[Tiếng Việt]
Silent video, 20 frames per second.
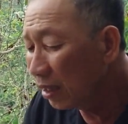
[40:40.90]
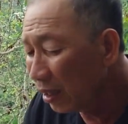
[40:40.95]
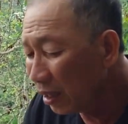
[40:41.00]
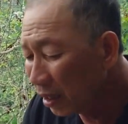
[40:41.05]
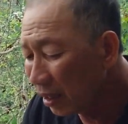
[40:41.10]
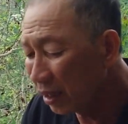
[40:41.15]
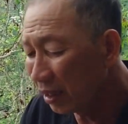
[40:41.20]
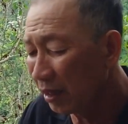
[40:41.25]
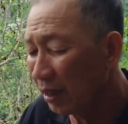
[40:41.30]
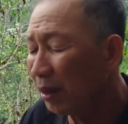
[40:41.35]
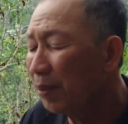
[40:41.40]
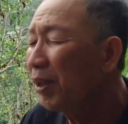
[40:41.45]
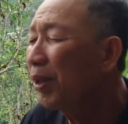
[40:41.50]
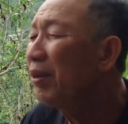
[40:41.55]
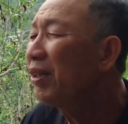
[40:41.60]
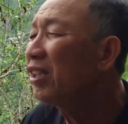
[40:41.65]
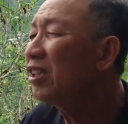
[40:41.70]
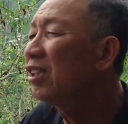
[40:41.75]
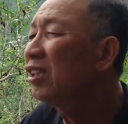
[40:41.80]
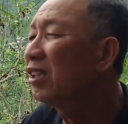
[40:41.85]
người
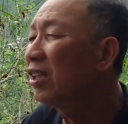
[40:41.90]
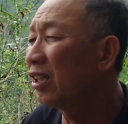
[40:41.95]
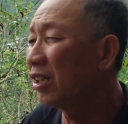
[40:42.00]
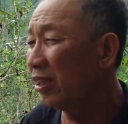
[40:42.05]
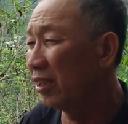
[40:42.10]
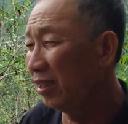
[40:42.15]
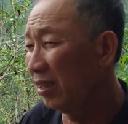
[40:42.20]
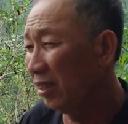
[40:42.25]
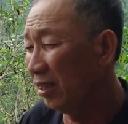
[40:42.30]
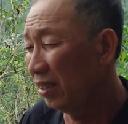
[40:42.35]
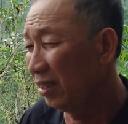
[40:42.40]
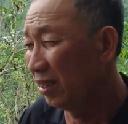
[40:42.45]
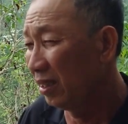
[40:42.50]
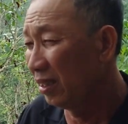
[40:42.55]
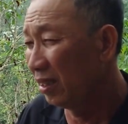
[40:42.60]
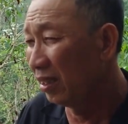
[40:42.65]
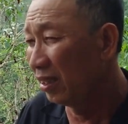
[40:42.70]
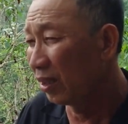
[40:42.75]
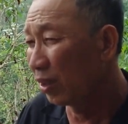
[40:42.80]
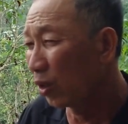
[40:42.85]
mới biết thương người
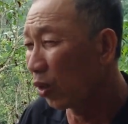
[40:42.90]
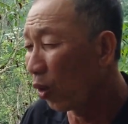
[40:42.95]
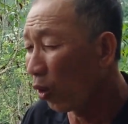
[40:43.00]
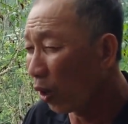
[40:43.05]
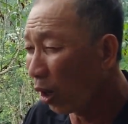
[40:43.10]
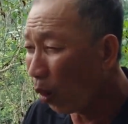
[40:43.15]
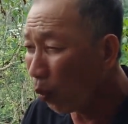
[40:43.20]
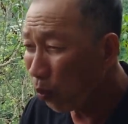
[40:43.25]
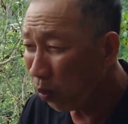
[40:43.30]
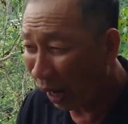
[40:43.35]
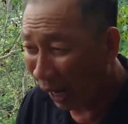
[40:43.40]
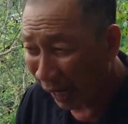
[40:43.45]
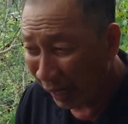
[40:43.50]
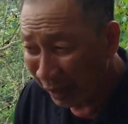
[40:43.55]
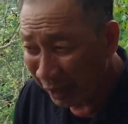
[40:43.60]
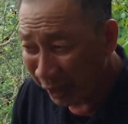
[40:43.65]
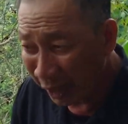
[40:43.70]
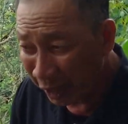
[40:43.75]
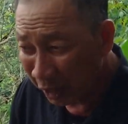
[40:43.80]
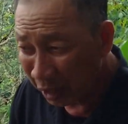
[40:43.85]
còn không
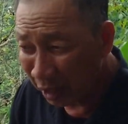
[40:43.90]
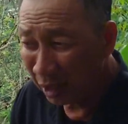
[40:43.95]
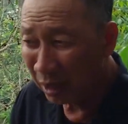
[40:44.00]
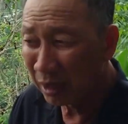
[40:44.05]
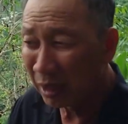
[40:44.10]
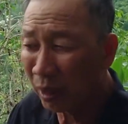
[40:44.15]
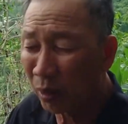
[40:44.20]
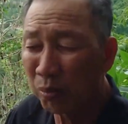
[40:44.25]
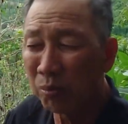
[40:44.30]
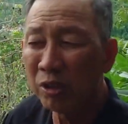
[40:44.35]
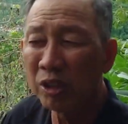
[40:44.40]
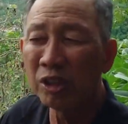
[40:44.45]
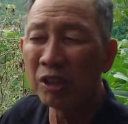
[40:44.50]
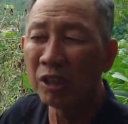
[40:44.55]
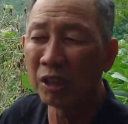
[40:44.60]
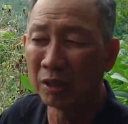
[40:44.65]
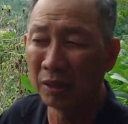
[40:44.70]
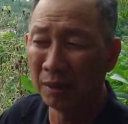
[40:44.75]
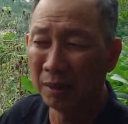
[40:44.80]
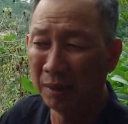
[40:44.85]
phải thiệt người không
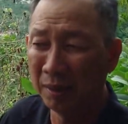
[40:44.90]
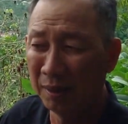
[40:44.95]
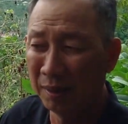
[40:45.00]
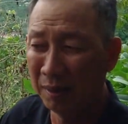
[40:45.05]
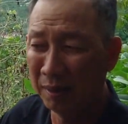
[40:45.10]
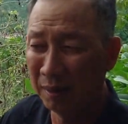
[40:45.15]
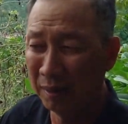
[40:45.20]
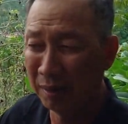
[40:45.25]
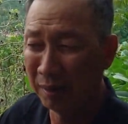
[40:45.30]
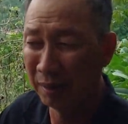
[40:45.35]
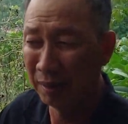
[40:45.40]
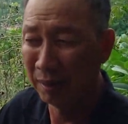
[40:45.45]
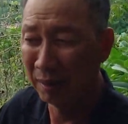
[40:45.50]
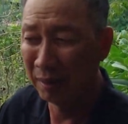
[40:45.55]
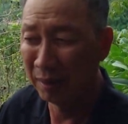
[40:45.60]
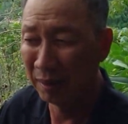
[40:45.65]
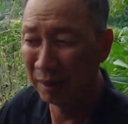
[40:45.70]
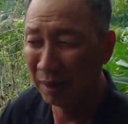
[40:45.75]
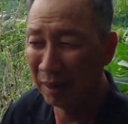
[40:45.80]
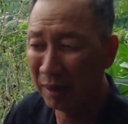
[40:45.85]
thương người
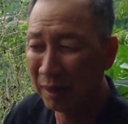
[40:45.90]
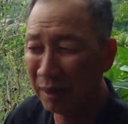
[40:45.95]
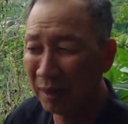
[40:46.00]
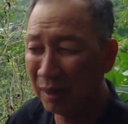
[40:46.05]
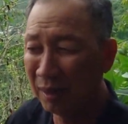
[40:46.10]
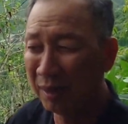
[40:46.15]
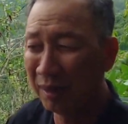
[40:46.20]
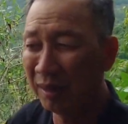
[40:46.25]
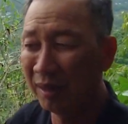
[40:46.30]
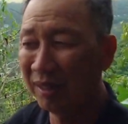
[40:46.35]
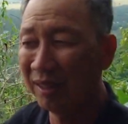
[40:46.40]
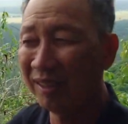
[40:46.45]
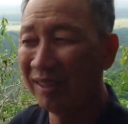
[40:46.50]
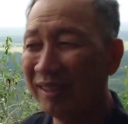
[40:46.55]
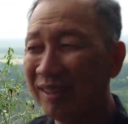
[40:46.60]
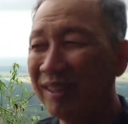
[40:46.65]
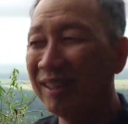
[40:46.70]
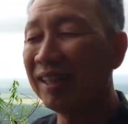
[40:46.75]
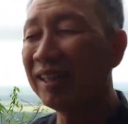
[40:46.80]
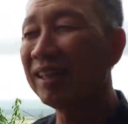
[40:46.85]
đó. dạ
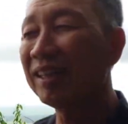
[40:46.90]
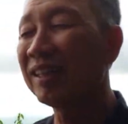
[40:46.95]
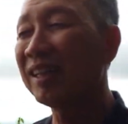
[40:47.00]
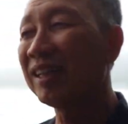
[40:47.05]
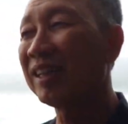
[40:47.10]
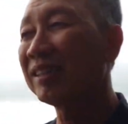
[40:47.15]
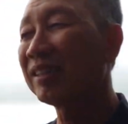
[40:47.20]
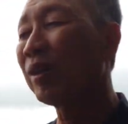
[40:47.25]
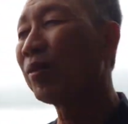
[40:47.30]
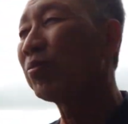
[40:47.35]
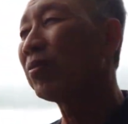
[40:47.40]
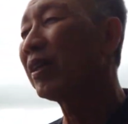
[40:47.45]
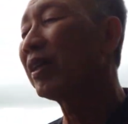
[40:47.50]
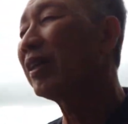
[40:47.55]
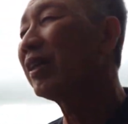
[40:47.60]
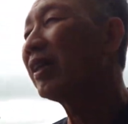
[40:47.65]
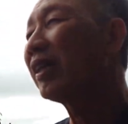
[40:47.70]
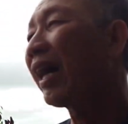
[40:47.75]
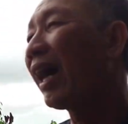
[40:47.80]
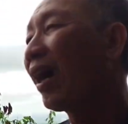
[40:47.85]
đó là
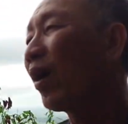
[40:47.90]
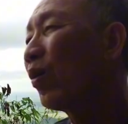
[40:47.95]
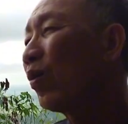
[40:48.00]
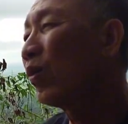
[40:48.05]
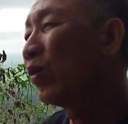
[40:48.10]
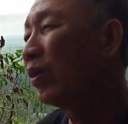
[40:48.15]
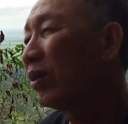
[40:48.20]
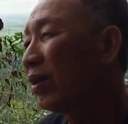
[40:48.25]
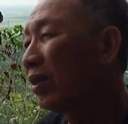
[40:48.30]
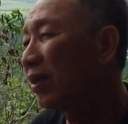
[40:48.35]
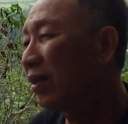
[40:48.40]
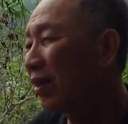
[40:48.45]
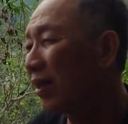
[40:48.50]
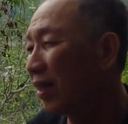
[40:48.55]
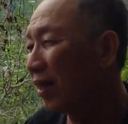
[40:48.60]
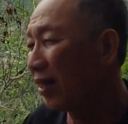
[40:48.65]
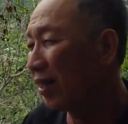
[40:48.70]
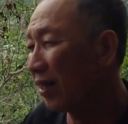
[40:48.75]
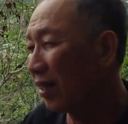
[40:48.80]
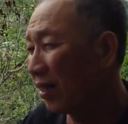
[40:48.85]
trong cái đạo
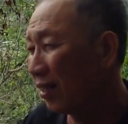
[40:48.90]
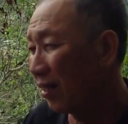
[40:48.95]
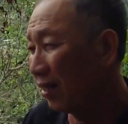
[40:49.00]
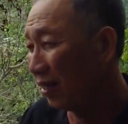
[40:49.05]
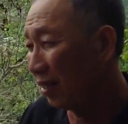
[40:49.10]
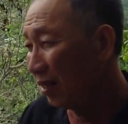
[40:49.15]
là